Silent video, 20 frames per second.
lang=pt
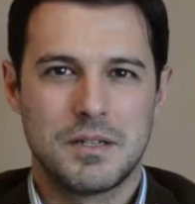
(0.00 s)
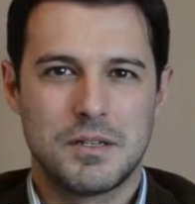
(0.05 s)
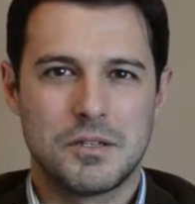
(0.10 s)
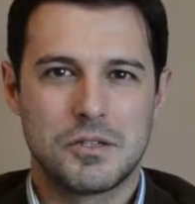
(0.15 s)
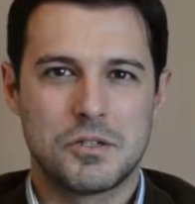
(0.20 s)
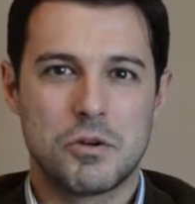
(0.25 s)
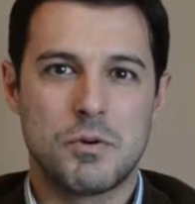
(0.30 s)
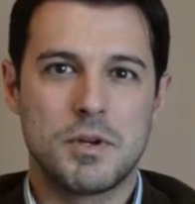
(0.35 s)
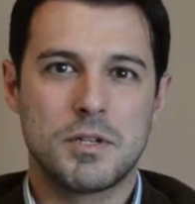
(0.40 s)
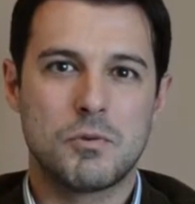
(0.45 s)

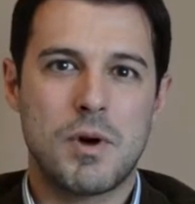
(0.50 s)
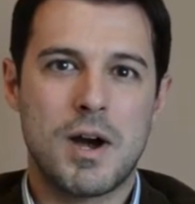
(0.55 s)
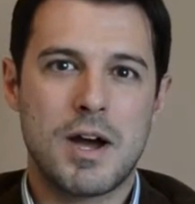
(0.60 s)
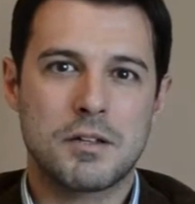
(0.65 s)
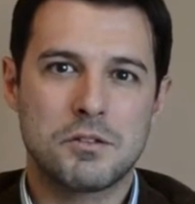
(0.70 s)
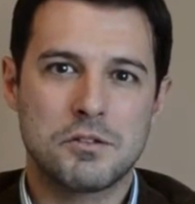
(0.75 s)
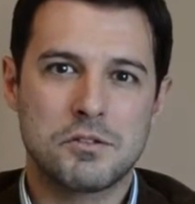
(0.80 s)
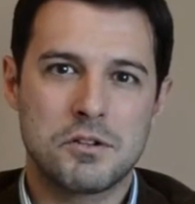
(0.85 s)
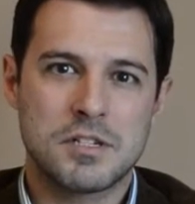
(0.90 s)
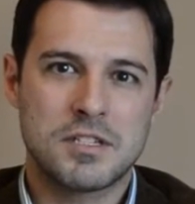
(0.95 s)
Sou
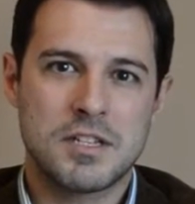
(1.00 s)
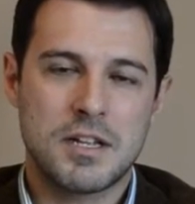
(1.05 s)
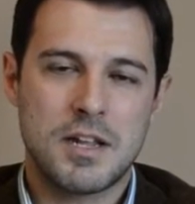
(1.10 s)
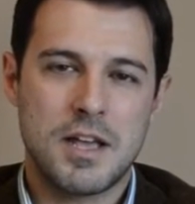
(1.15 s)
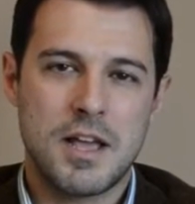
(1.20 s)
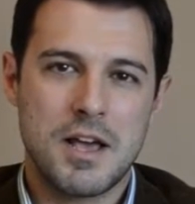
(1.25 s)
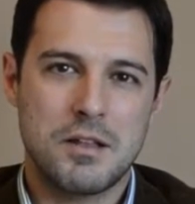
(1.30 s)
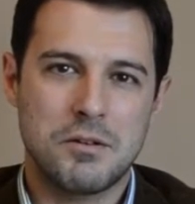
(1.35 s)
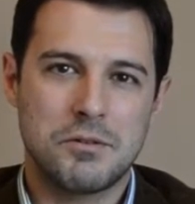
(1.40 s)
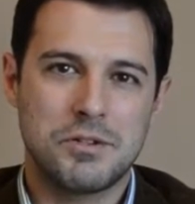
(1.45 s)
Eduardo
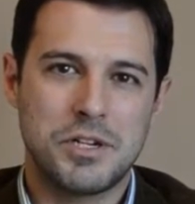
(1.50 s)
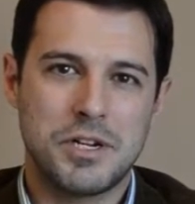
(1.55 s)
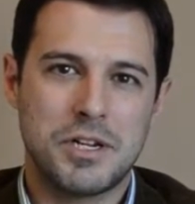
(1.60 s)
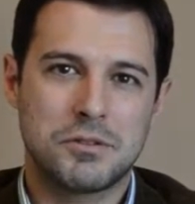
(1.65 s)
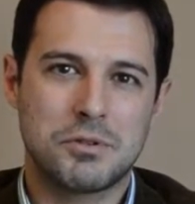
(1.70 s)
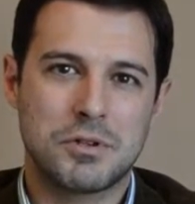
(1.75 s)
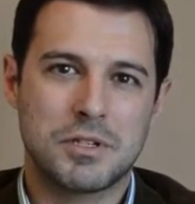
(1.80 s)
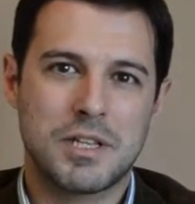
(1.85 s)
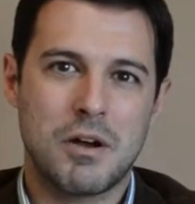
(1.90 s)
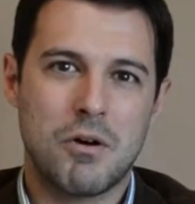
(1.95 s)
Zorzanello,
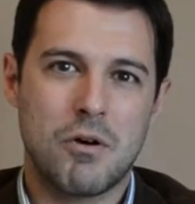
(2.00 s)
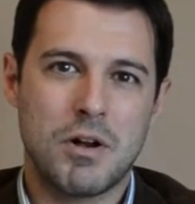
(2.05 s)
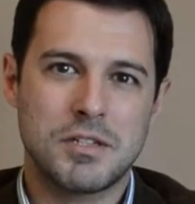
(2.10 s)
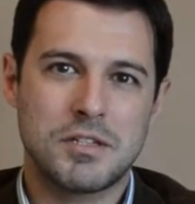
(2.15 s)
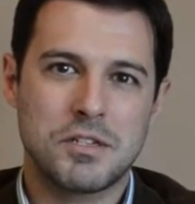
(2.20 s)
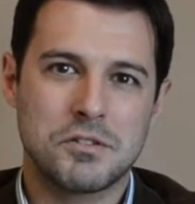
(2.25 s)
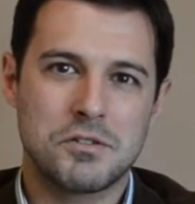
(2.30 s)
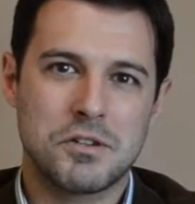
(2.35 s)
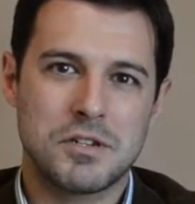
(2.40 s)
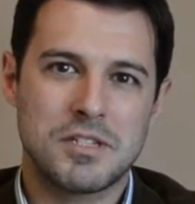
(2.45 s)
diretor da
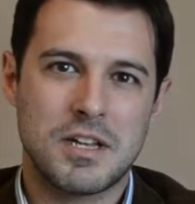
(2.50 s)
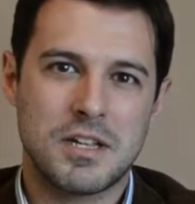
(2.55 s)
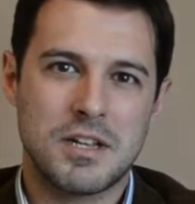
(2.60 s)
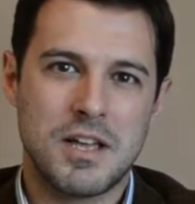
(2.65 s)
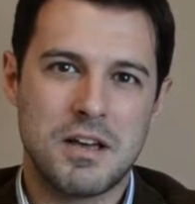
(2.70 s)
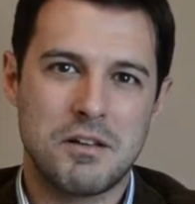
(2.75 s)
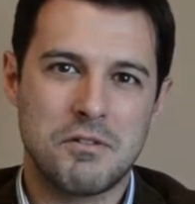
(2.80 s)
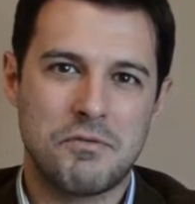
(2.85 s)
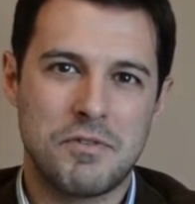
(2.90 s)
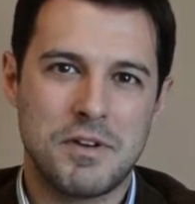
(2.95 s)
Roça
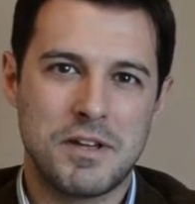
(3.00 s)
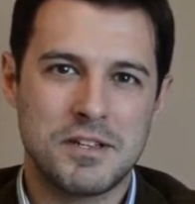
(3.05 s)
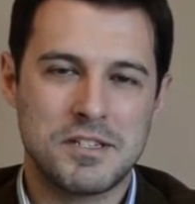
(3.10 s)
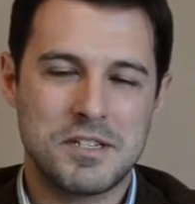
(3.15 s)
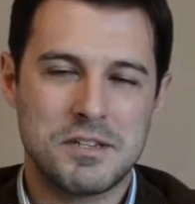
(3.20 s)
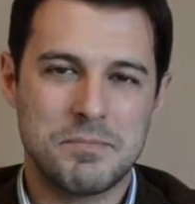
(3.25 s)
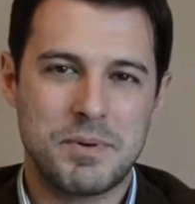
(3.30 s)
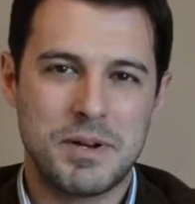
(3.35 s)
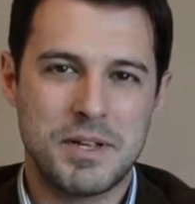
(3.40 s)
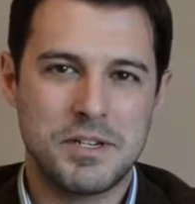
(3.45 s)
Zorzanello Feiras
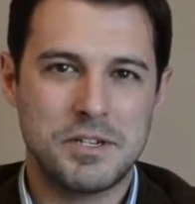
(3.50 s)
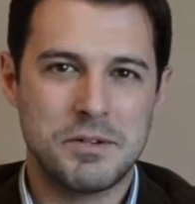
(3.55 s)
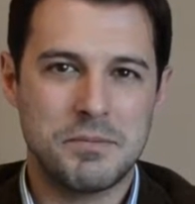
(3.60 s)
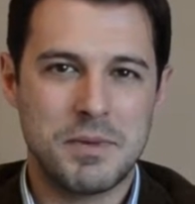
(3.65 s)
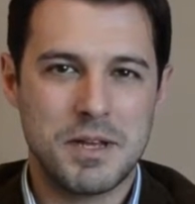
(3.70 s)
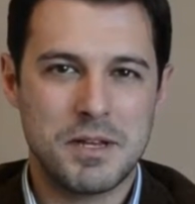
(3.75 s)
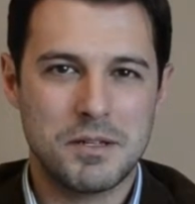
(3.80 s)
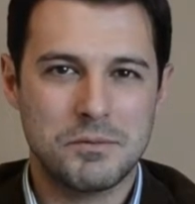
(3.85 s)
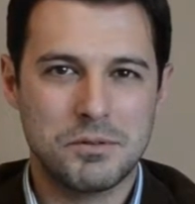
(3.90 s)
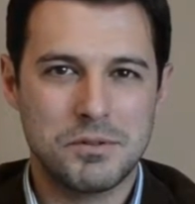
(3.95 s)
e
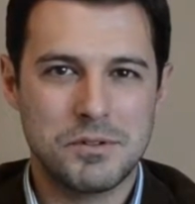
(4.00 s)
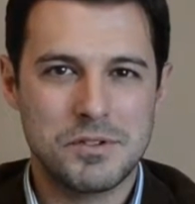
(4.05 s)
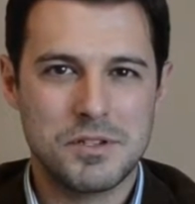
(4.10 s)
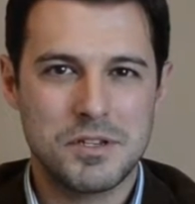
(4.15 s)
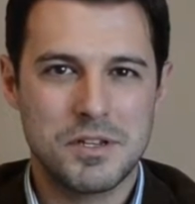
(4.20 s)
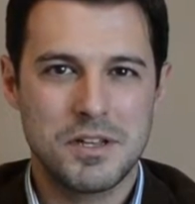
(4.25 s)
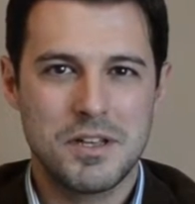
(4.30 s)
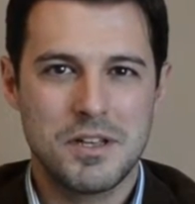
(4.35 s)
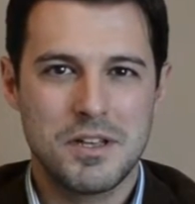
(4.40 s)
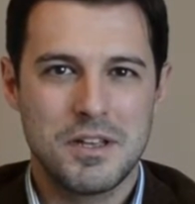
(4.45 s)
Empreendimentos
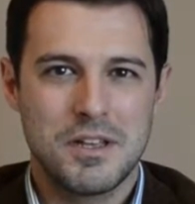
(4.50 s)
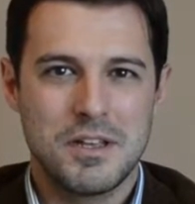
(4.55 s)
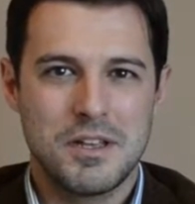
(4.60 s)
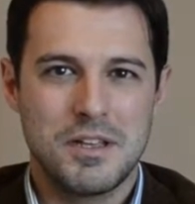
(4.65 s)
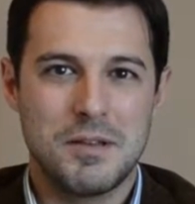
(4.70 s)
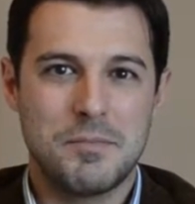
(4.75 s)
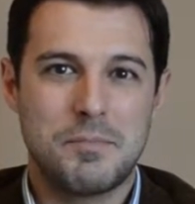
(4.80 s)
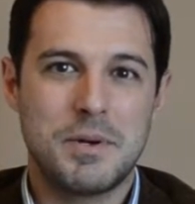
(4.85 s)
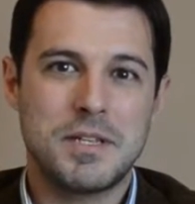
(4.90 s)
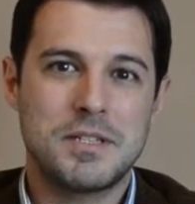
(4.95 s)

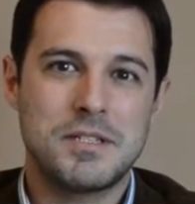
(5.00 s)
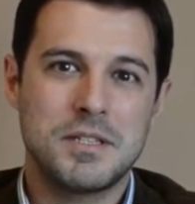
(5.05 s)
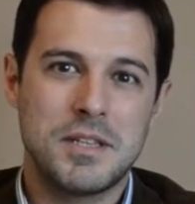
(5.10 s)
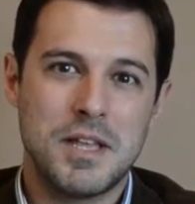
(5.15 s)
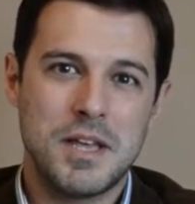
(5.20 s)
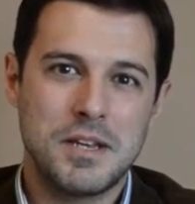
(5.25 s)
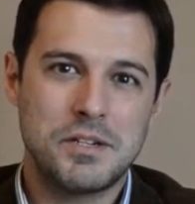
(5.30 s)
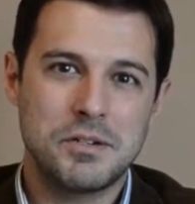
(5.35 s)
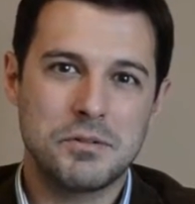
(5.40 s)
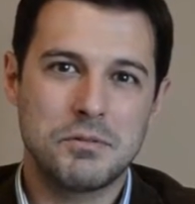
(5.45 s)
e
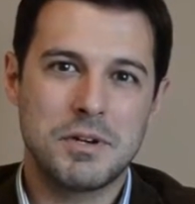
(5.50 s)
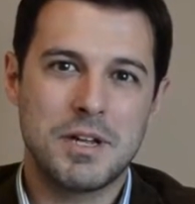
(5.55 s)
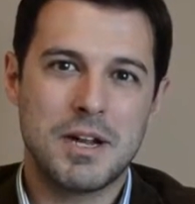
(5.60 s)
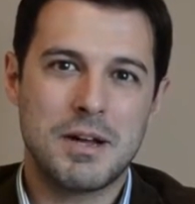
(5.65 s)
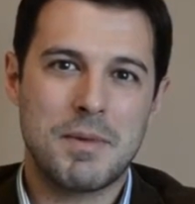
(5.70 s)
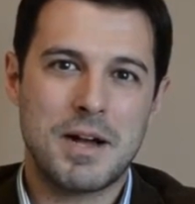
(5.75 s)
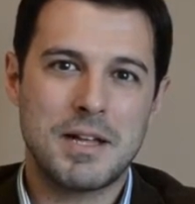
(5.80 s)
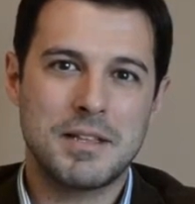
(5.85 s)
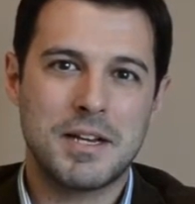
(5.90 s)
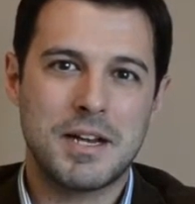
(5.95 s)
presidente do
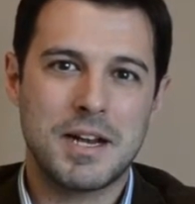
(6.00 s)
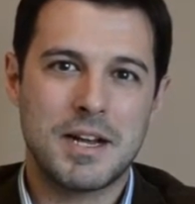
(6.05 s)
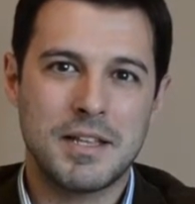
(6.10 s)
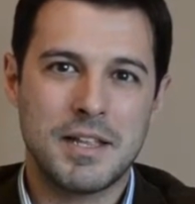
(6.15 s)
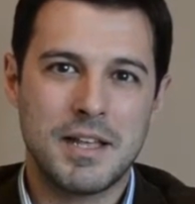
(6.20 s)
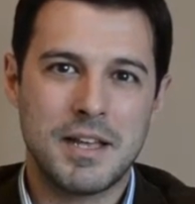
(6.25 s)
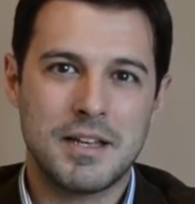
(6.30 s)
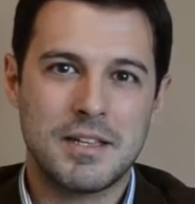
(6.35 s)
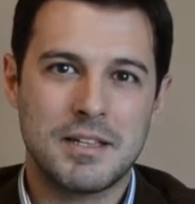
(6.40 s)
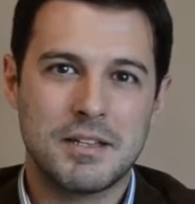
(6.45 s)
Gramado e
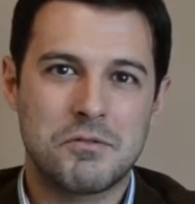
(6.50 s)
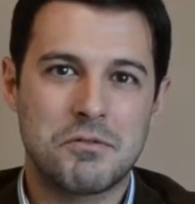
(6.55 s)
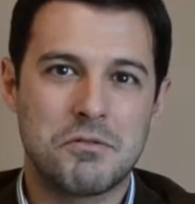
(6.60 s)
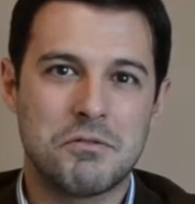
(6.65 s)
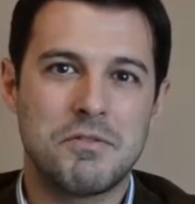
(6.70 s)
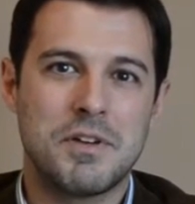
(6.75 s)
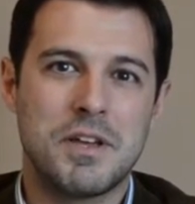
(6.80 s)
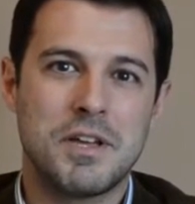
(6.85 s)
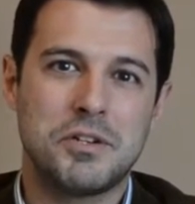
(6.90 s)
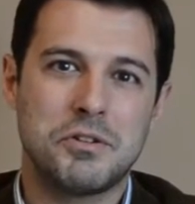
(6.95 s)
Canela
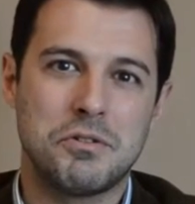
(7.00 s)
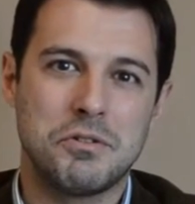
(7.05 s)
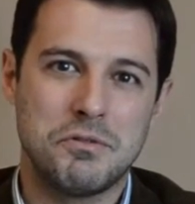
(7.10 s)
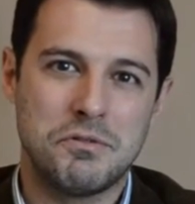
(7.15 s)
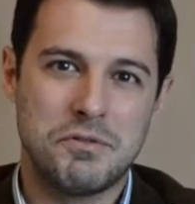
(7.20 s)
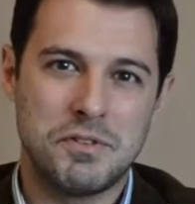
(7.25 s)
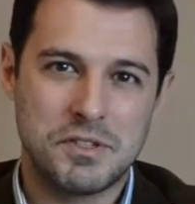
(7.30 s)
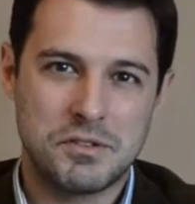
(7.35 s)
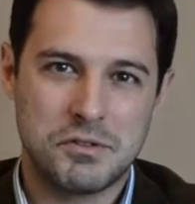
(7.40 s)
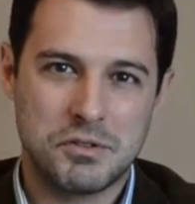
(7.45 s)
Convention
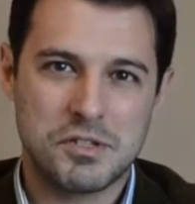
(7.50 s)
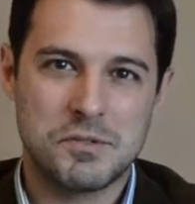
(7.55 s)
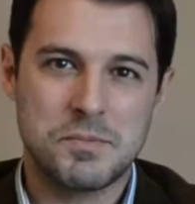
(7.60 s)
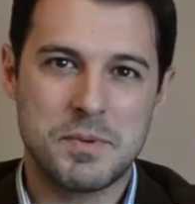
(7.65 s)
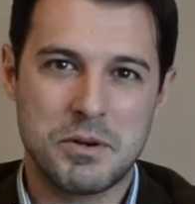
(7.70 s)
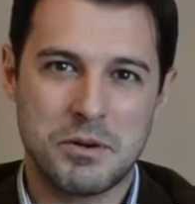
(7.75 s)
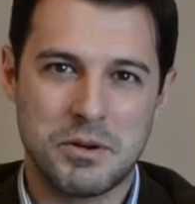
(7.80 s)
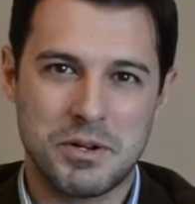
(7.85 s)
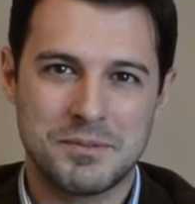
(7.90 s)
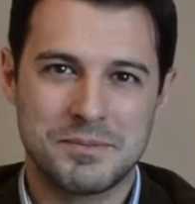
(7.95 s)
Investors
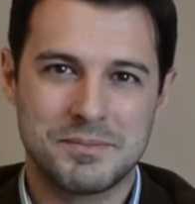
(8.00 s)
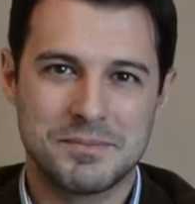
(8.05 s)
Bureau.